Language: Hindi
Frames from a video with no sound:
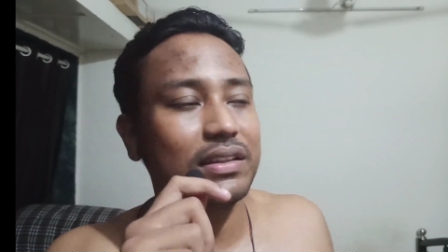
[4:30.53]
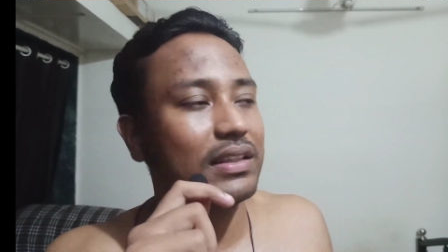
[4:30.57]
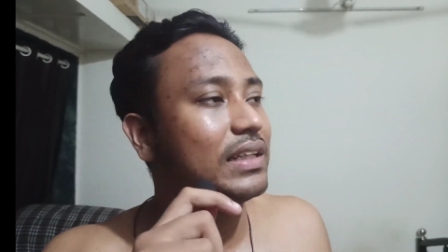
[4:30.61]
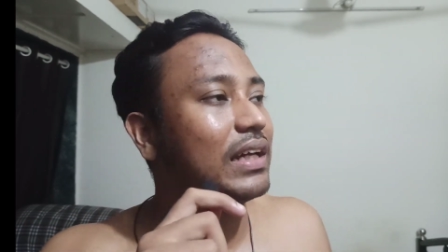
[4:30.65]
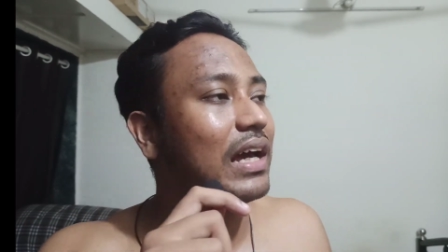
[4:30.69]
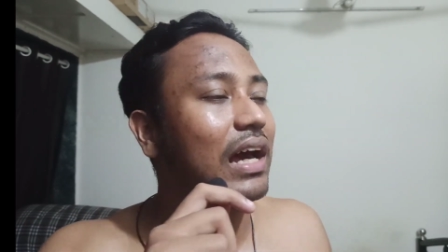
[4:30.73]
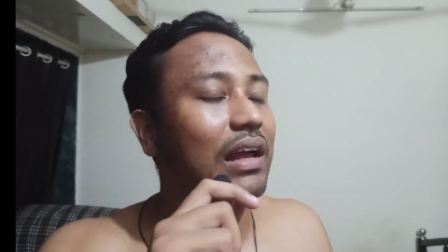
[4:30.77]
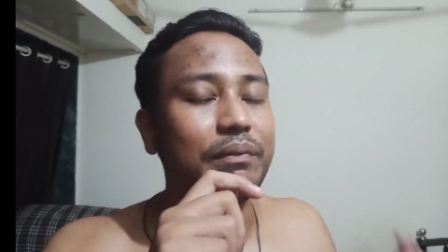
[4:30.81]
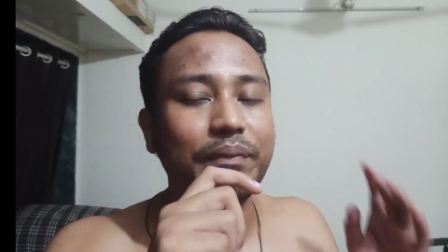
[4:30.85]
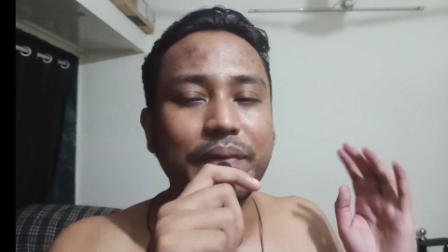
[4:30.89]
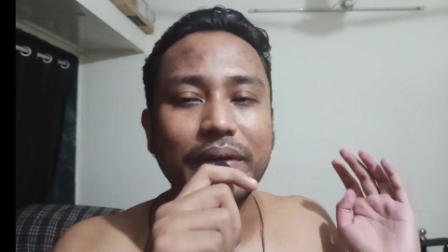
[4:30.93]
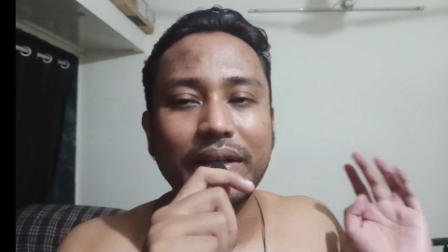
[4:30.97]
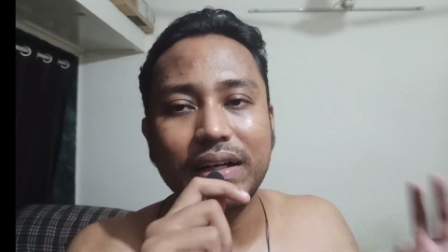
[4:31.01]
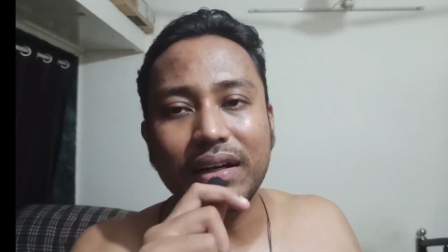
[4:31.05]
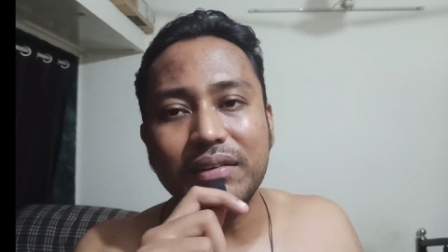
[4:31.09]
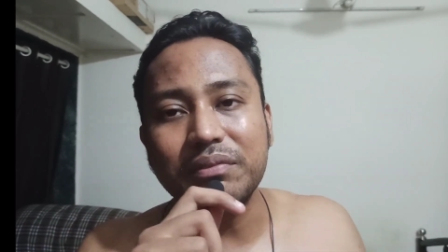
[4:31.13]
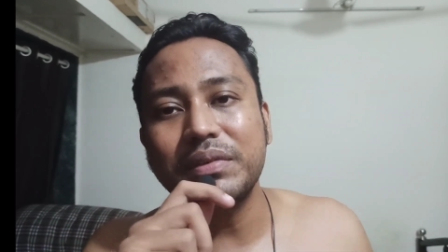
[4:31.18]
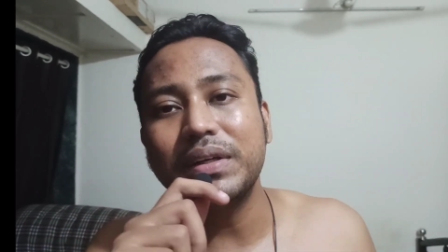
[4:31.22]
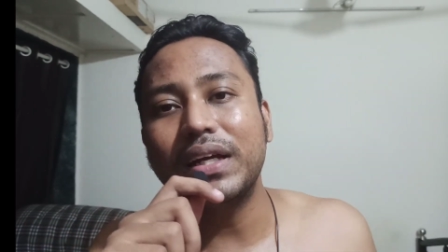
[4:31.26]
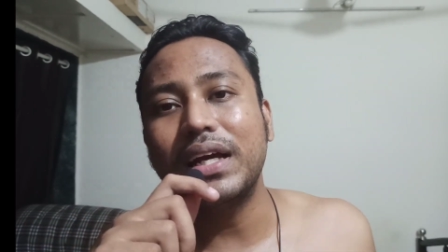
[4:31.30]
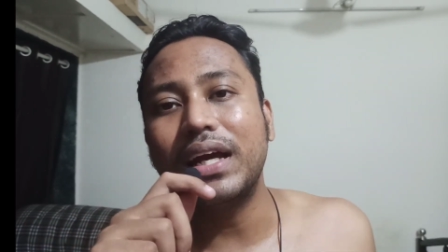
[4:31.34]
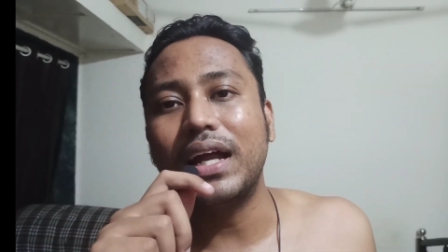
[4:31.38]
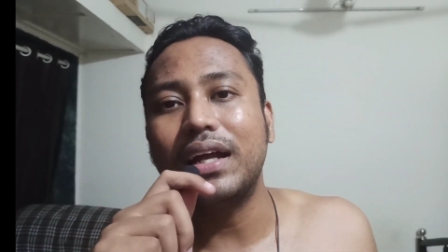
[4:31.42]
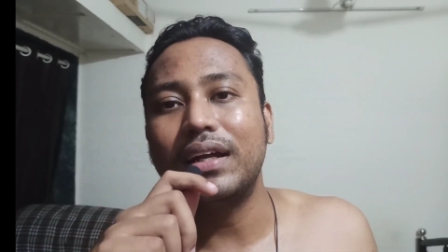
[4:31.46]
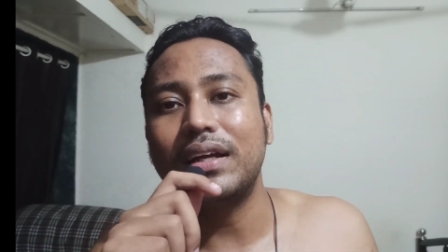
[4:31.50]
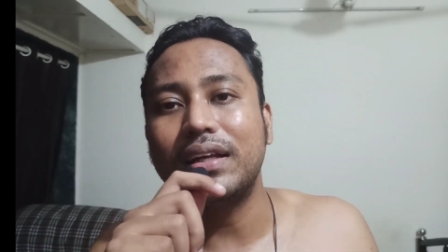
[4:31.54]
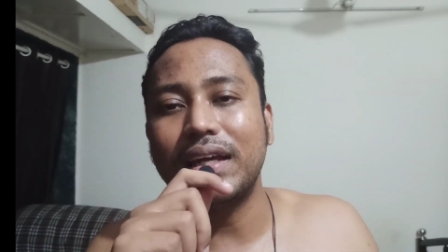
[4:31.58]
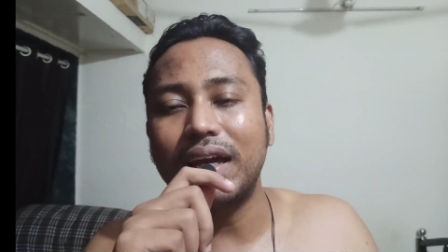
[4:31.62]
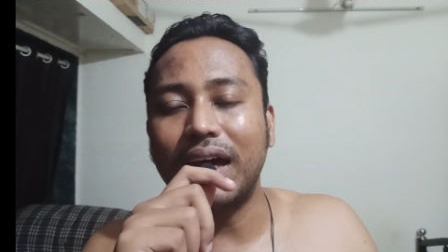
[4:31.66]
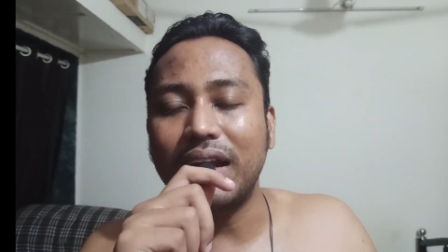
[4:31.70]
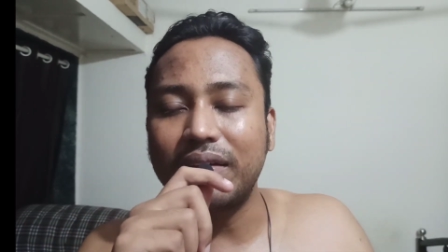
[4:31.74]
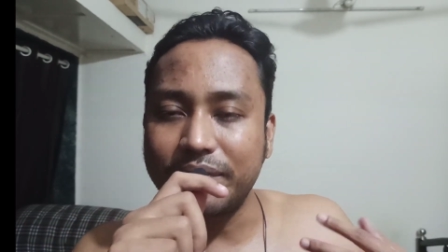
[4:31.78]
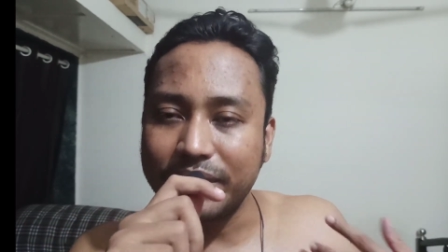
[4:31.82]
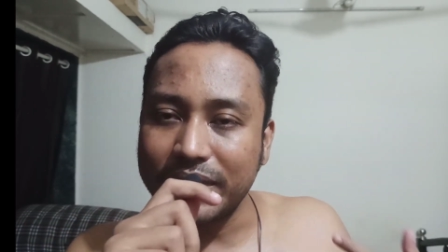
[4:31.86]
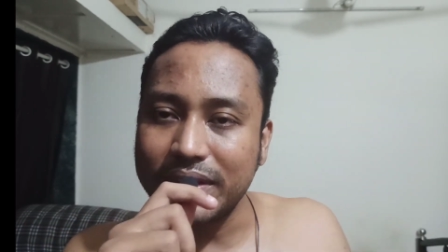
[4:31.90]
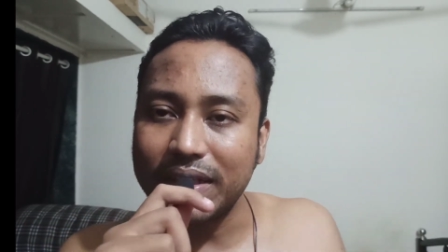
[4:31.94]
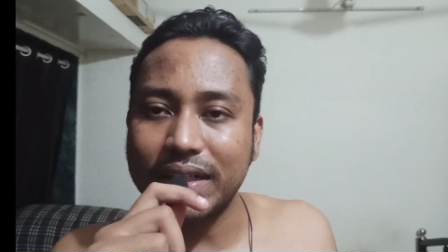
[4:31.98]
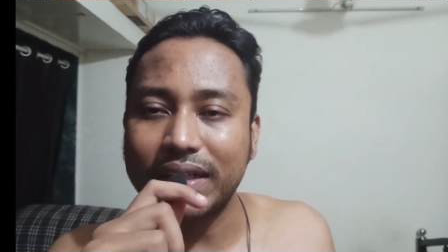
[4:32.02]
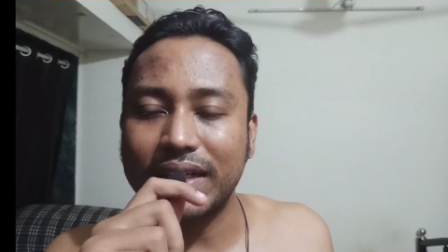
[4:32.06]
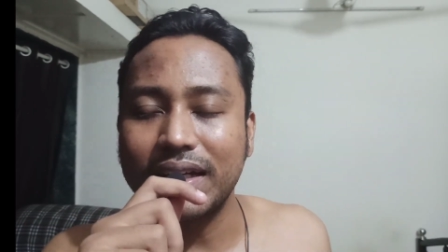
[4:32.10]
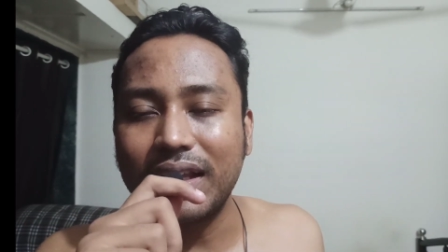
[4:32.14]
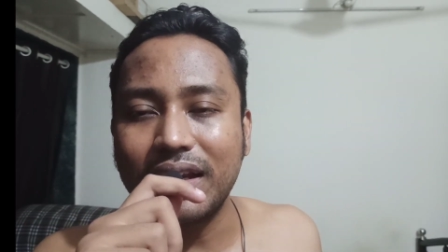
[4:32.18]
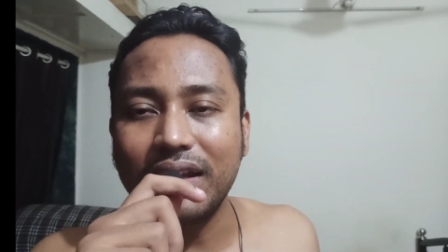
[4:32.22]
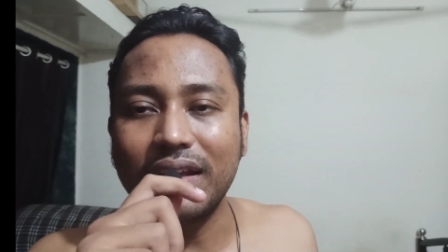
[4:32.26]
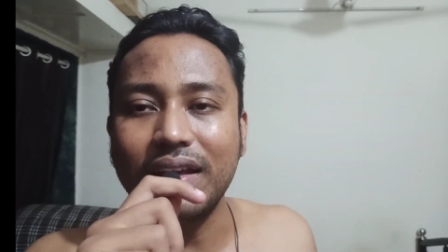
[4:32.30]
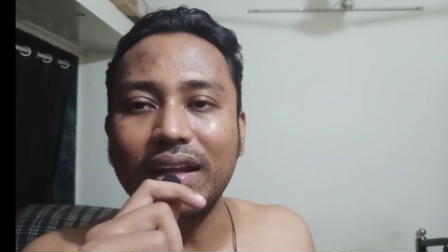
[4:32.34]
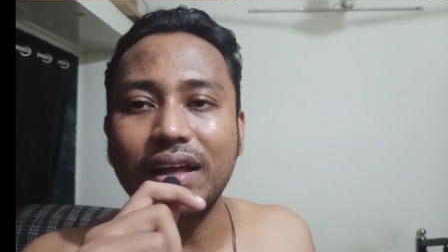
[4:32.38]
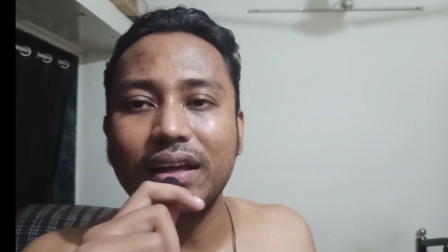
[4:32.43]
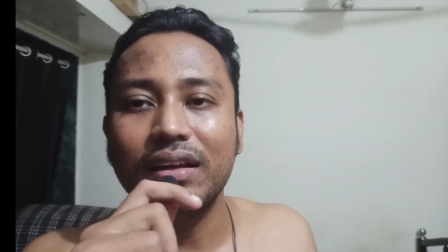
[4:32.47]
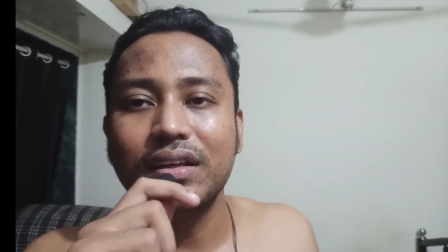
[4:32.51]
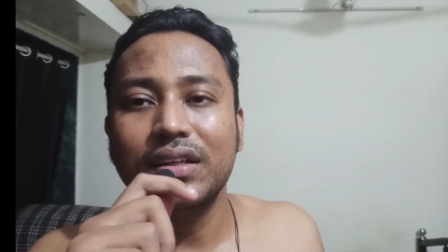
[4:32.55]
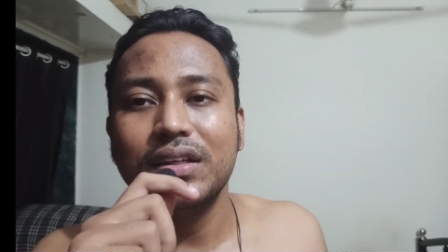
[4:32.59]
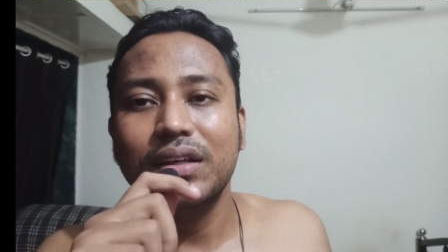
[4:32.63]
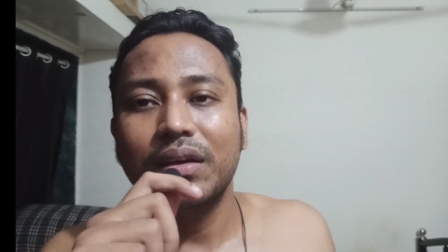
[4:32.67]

टीआरपी कम गया टीआरपी का खेल है ना